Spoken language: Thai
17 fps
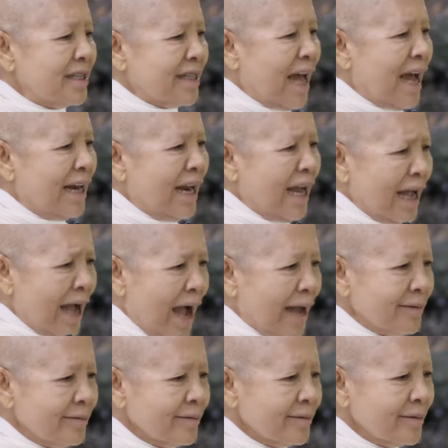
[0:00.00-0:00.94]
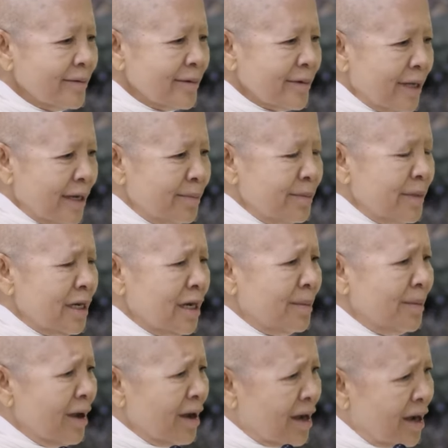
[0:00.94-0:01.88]
สถานการณ์เดิ
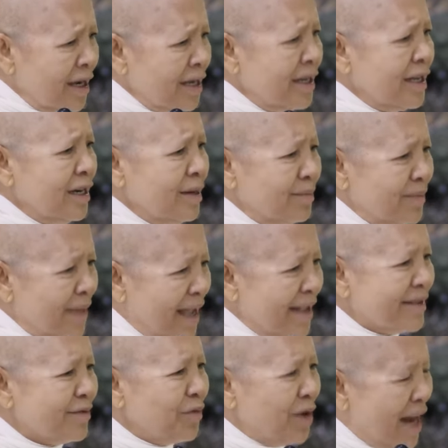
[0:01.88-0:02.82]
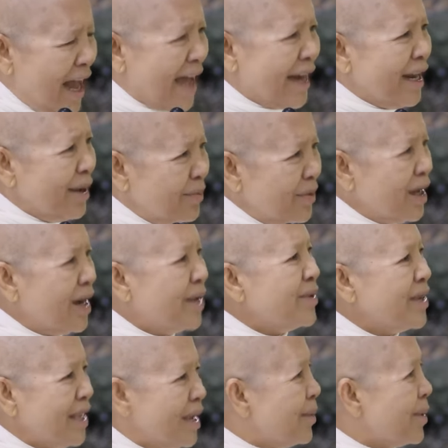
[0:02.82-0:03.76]
มๆแล้วเคยดื่มในเวลาเดิมๆ
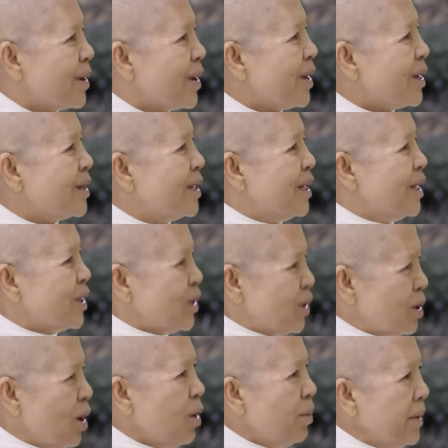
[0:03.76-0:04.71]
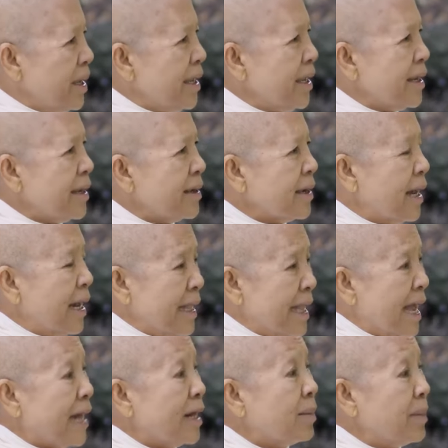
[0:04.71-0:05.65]
อย่างเงี้ยมันก็ต้องมีกัล
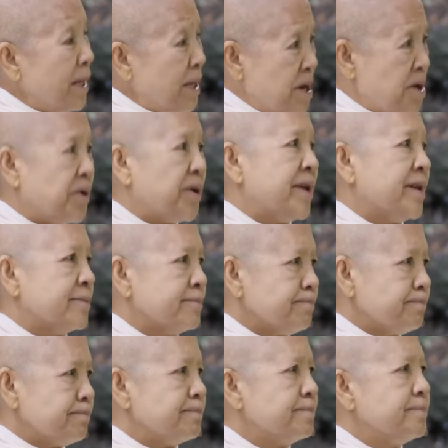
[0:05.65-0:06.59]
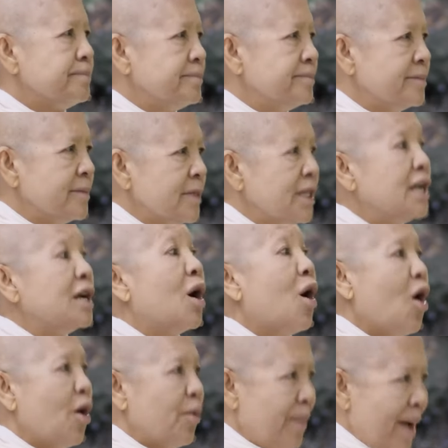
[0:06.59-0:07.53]
ยาณมิตรหน่อยดึง
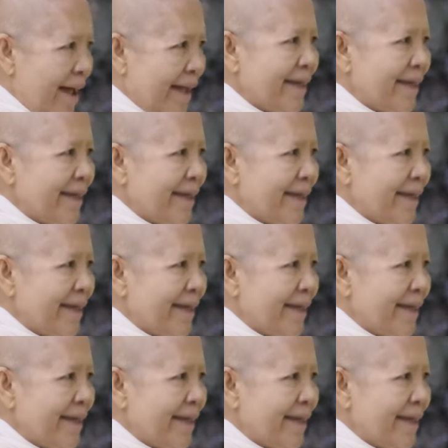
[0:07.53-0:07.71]
ออกไป